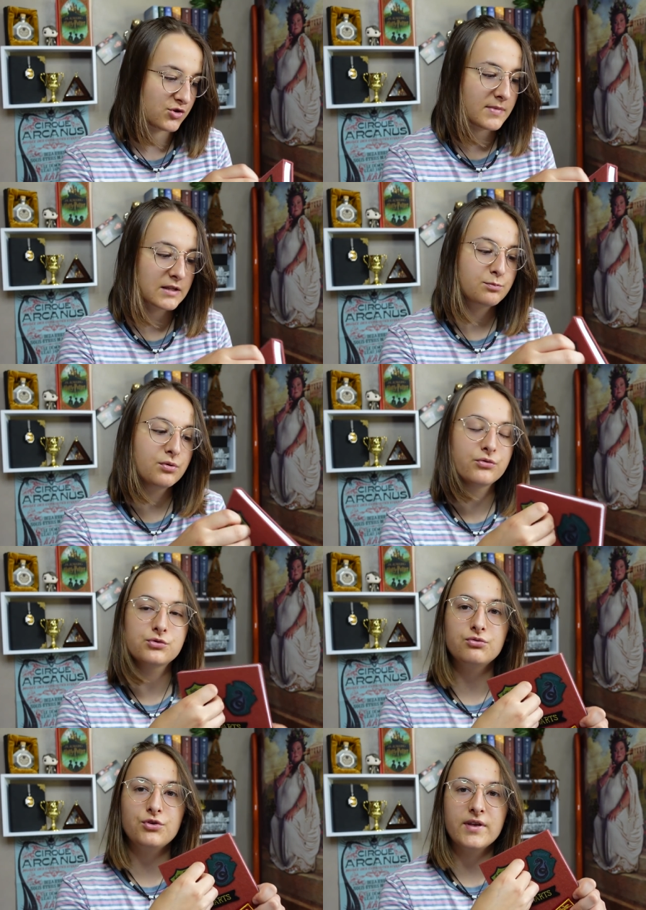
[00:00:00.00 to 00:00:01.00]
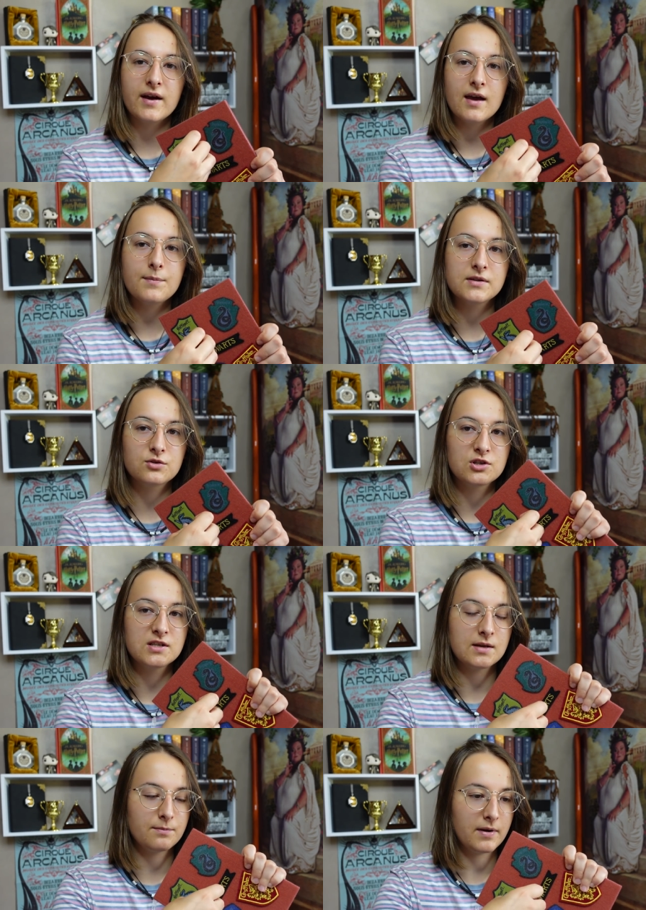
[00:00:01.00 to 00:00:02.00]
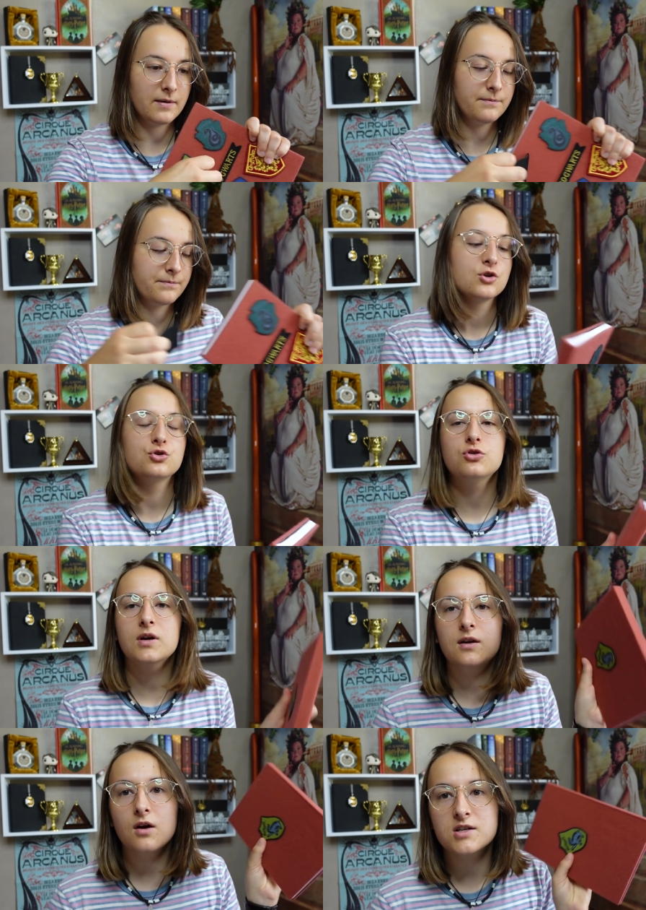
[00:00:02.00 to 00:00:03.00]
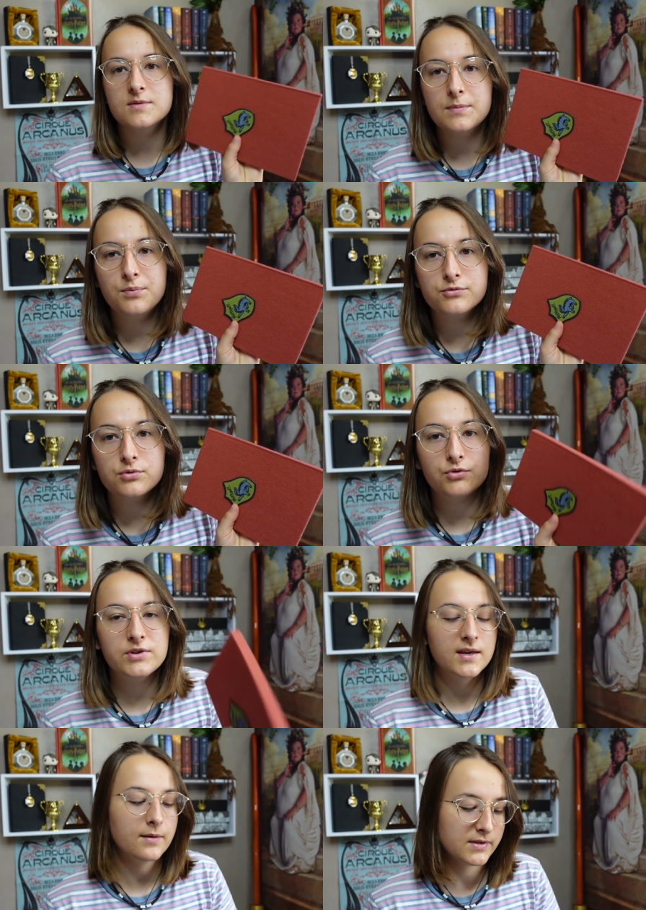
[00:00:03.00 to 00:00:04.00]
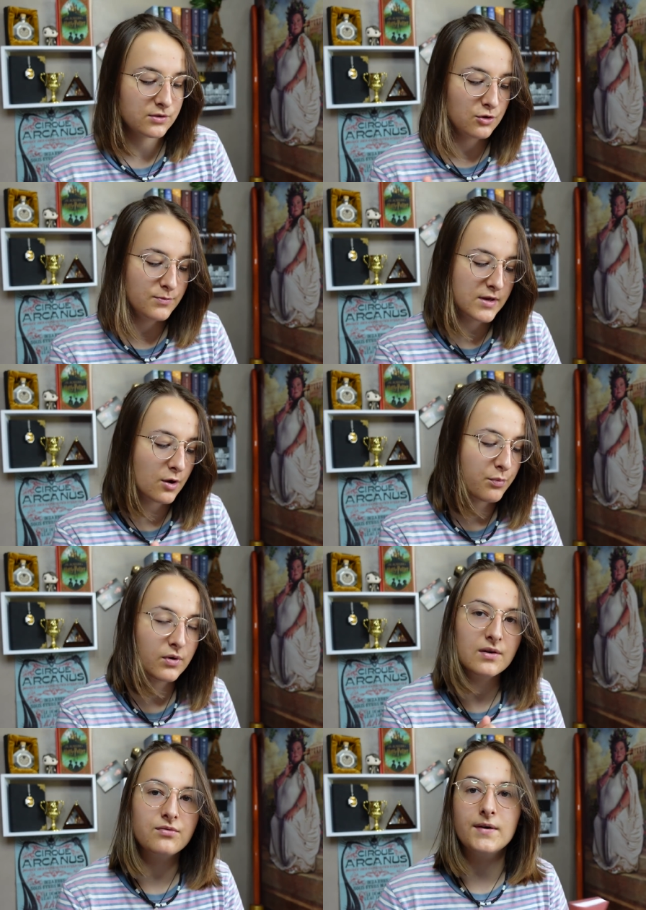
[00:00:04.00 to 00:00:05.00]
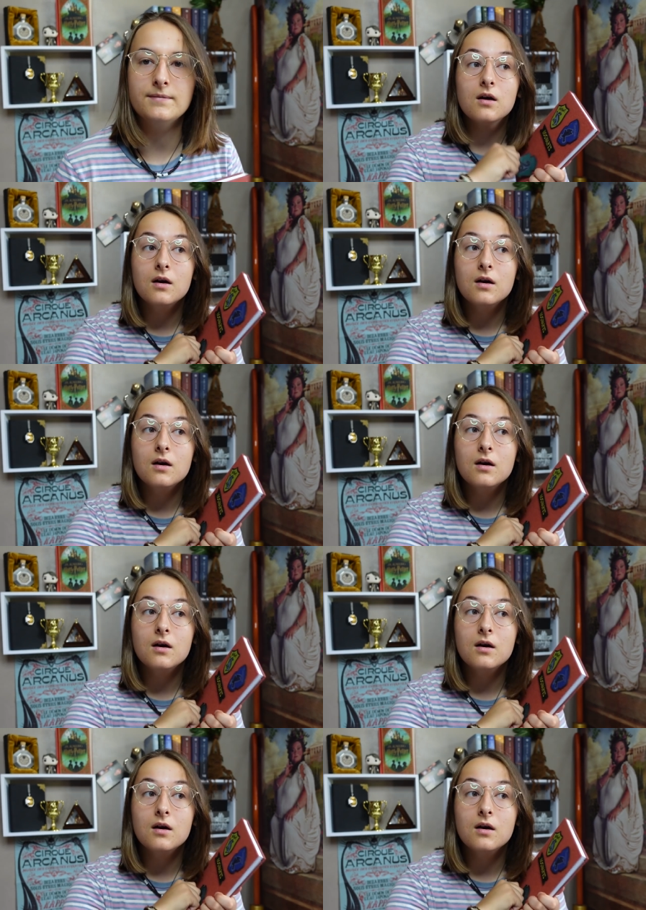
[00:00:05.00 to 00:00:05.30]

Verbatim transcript: Je vais mettre pouf souffle derrière parce que je les aime pas. Je rigole, j'ai mis pouf souffle derrière parce que le meilleur pour la fin.